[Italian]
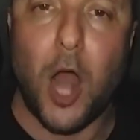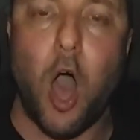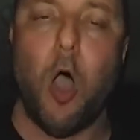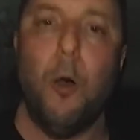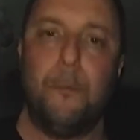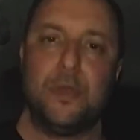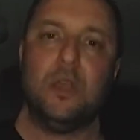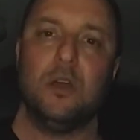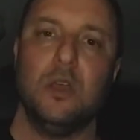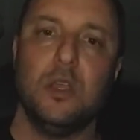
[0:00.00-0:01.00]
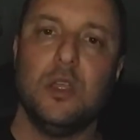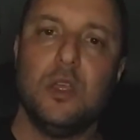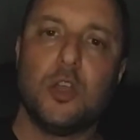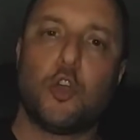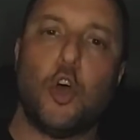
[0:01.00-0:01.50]
proprio.
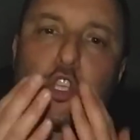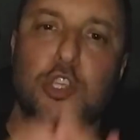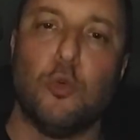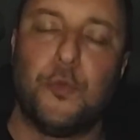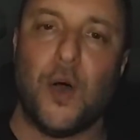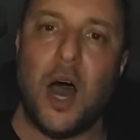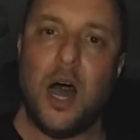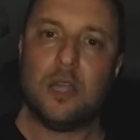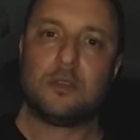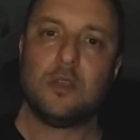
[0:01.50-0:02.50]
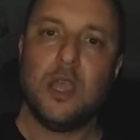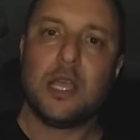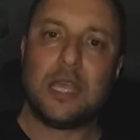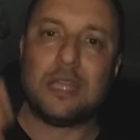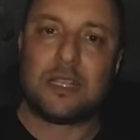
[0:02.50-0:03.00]
Così ho fatto.
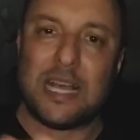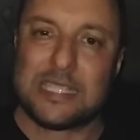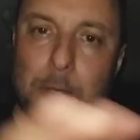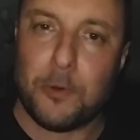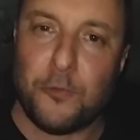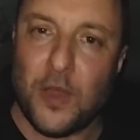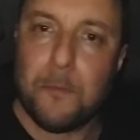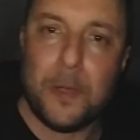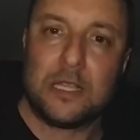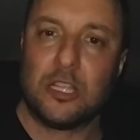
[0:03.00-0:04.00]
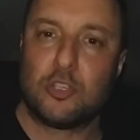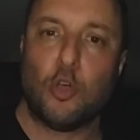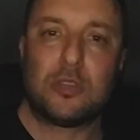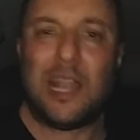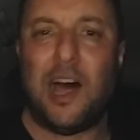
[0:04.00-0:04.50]
Chi che sappiano fare un picco di
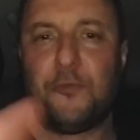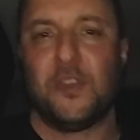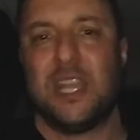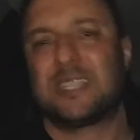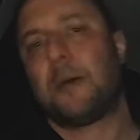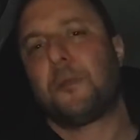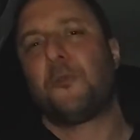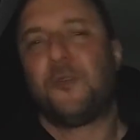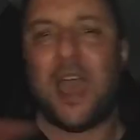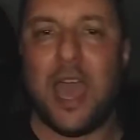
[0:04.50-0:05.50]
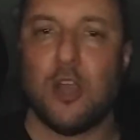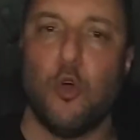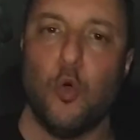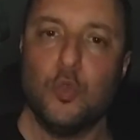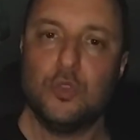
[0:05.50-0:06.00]
tutto, alla fine non sappiano fare
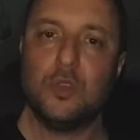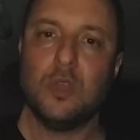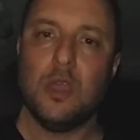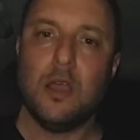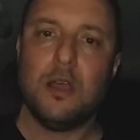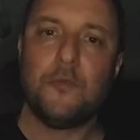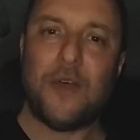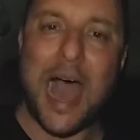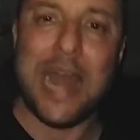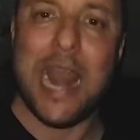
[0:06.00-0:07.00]
nud. Fai